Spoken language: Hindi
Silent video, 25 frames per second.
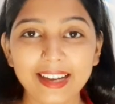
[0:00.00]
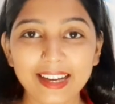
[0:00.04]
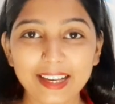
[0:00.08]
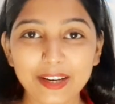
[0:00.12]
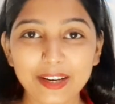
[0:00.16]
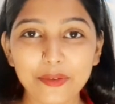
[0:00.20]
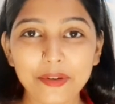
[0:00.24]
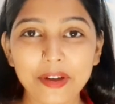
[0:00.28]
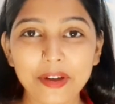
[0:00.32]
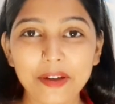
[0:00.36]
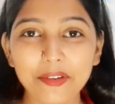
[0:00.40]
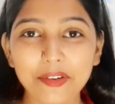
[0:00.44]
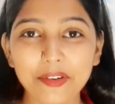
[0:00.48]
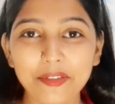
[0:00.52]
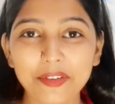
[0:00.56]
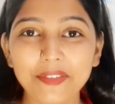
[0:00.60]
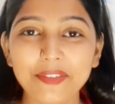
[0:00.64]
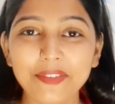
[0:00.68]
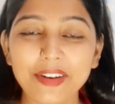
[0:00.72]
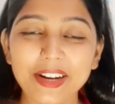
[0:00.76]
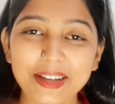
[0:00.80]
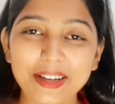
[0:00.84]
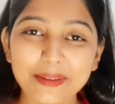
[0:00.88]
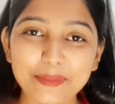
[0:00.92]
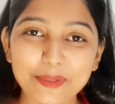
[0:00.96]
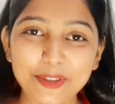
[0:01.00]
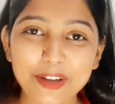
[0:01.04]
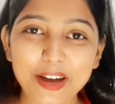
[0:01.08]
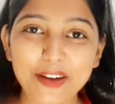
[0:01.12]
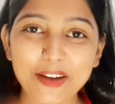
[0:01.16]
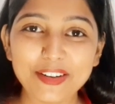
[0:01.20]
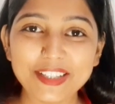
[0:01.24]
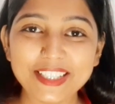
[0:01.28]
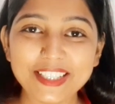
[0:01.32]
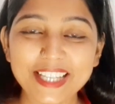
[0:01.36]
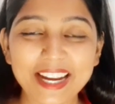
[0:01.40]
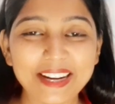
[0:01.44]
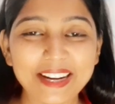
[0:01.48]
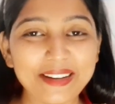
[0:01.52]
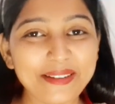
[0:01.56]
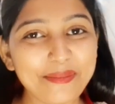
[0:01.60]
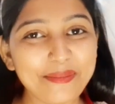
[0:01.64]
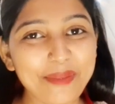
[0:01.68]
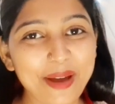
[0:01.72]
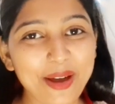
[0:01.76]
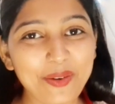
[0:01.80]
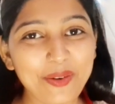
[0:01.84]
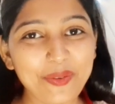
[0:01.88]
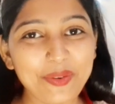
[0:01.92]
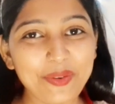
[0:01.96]
हेलो एवरीवन वेलकम टू आवर चैनल
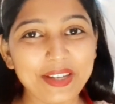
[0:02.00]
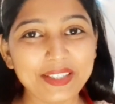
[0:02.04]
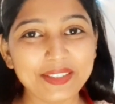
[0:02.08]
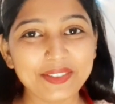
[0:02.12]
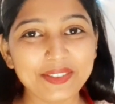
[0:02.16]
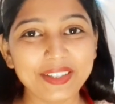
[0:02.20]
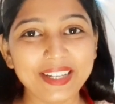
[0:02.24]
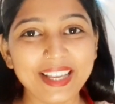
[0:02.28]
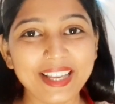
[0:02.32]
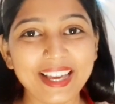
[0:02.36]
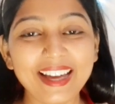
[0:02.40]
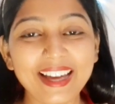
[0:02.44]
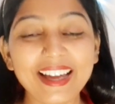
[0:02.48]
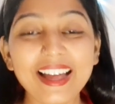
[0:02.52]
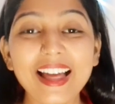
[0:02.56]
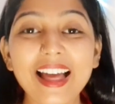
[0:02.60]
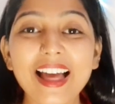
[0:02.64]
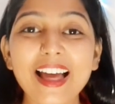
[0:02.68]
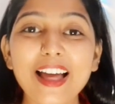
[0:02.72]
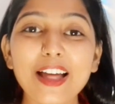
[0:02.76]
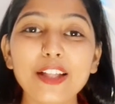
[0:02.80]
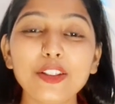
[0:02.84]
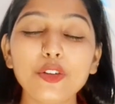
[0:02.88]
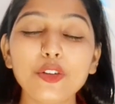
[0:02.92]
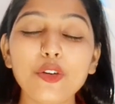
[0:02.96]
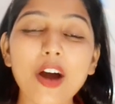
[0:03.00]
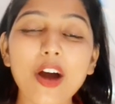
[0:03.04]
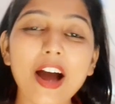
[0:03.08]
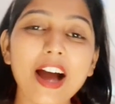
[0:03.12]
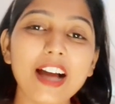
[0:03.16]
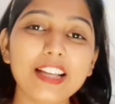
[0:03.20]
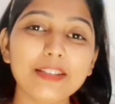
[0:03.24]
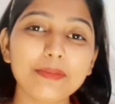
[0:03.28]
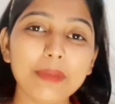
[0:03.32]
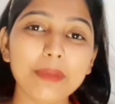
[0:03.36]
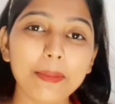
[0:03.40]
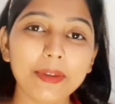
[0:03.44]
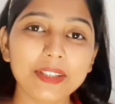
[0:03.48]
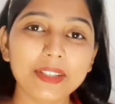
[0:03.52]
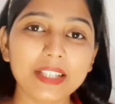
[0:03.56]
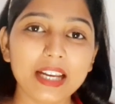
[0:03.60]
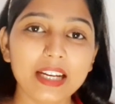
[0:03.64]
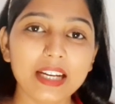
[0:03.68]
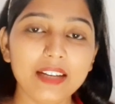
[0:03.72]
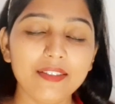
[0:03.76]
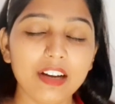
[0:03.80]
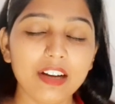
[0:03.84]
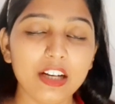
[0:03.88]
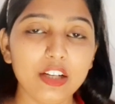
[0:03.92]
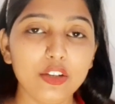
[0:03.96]
मैं हूं ऐश्वर्या तो आज मैं
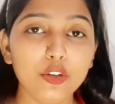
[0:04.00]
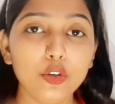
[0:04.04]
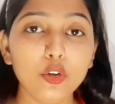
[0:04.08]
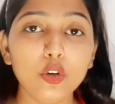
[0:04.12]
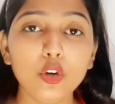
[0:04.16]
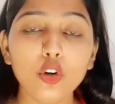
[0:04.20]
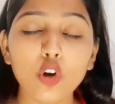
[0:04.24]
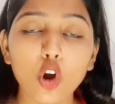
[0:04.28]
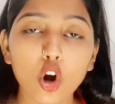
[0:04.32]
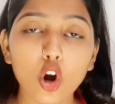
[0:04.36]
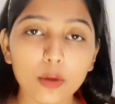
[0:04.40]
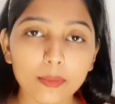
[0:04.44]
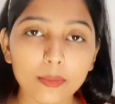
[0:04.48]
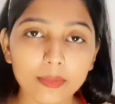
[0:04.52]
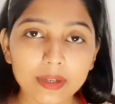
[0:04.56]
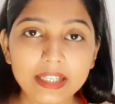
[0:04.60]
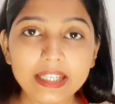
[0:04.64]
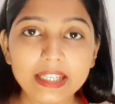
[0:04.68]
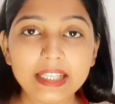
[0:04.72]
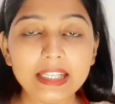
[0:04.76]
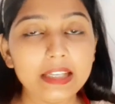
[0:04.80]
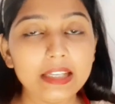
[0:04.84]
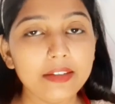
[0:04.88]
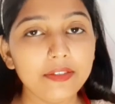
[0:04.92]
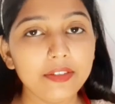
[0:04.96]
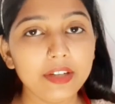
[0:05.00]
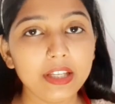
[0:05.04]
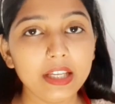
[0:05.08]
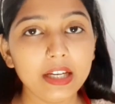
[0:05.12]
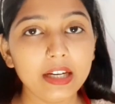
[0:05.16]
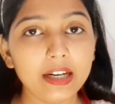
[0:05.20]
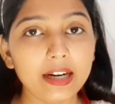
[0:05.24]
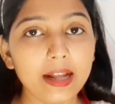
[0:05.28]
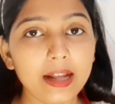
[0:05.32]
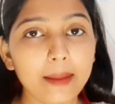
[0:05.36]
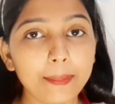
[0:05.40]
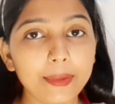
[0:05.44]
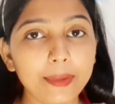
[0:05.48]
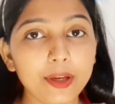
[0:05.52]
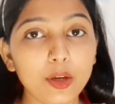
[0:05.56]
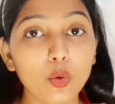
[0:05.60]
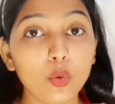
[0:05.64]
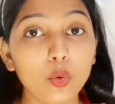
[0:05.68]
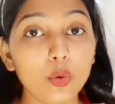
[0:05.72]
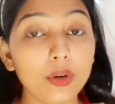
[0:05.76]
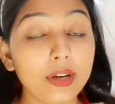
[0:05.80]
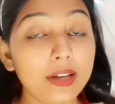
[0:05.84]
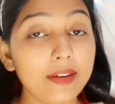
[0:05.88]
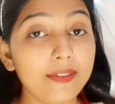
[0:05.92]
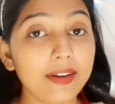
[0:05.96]
बताने वाली हूं नॉर्मल डिलीवरी अगर आपकी
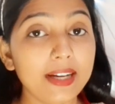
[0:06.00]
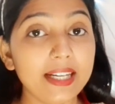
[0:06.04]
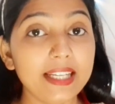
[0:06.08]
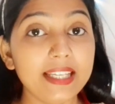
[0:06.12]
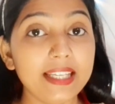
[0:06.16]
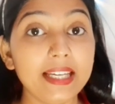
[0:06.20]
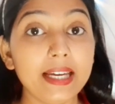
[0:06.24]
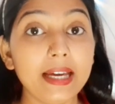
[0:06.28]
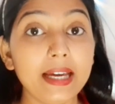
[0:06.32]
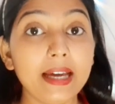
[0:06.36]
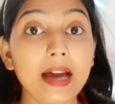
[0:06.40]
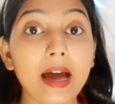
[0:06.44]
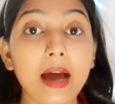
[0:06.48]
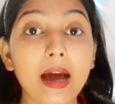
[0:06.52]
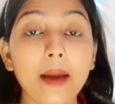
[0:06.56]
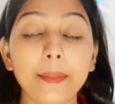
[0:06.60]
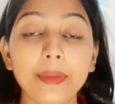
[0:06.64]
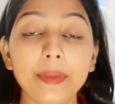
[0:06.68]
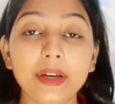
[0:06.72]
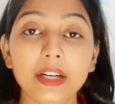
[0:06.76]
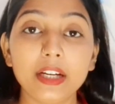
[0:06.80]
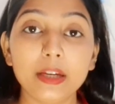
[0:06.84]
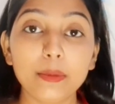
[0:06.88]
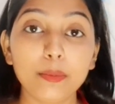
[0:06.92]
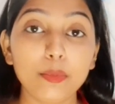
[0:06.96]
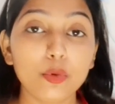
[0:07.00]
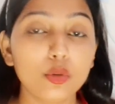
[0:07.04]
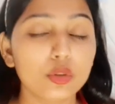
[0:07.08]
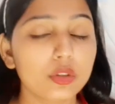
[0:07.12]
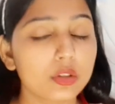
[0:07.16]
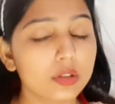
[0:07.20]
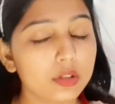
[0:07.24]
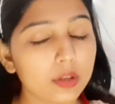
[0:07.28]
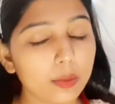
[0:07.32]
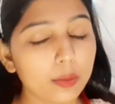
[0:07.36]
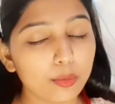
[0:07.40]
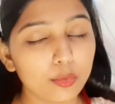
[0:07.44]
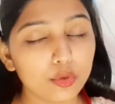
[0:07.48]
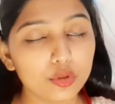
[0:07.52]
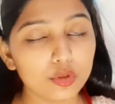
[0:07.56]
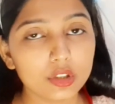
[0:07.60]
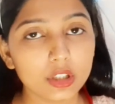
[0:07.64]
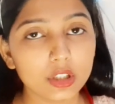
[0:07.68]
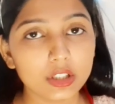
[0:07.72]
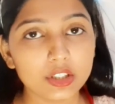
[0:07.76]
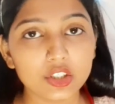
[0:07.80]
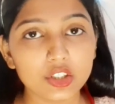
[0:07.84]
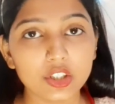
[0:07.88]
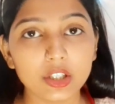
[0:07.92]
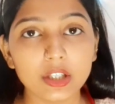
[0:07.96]
होने वाली है आपके रिपोर्ट्स सब कुछ
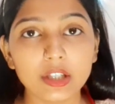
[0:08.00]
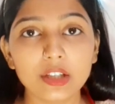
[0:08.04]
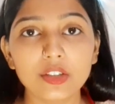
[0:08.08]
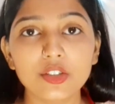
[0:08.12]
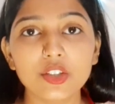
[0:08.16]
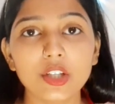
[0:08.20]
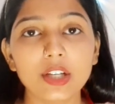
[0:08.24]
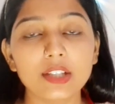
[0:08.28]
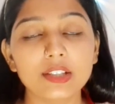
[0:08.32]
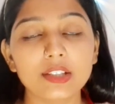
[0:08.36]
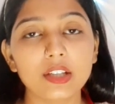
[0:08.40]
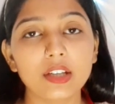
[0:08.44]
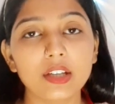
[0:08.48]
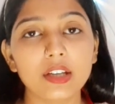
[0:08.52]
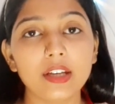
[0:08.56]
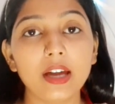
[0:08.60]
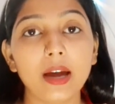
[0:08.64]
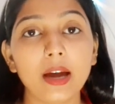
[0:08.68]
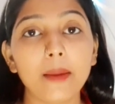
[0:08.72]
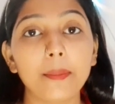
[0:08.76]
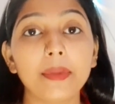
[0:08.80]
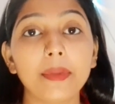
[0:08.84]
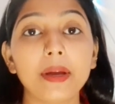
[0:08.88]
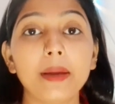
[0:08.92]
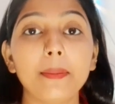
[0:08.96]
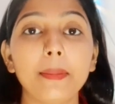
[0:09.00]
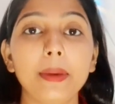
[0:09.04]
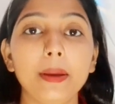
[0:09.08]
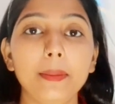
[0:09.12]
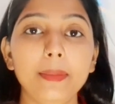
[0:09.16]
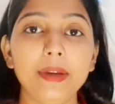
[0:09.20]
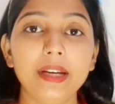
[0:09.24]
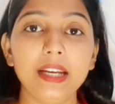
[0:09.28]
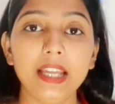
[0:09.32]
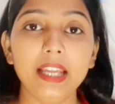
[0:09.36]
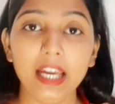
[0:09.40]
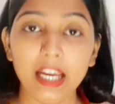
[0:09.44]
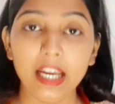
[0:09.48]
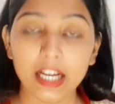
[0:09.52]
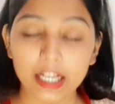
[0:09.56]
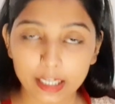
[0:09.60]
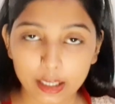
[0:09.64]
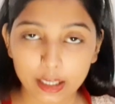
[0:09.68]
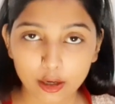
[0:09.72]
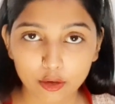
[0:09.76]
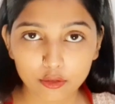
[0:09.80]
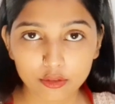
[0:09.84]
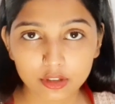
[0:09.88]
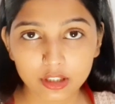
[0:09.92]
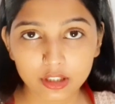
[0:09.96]
अच्छे हैं जैसे कि आपके बेबी ने हेड
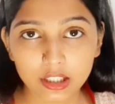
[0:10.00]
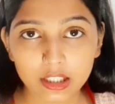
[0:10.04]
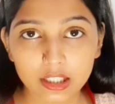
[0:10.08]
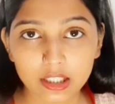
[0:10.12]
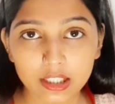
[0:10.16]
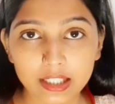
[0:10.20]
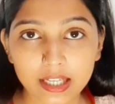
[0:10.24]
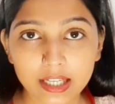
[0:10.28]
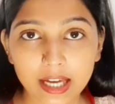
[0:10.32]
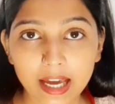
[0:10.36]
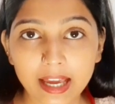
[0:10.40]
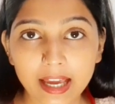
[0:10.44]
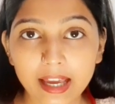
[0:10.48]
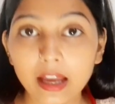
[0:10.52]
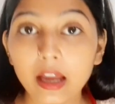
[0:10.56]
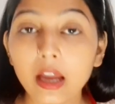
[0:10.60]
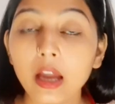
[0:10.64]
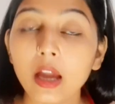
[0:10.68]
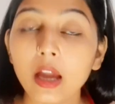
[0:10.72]
डाउन कर लिया है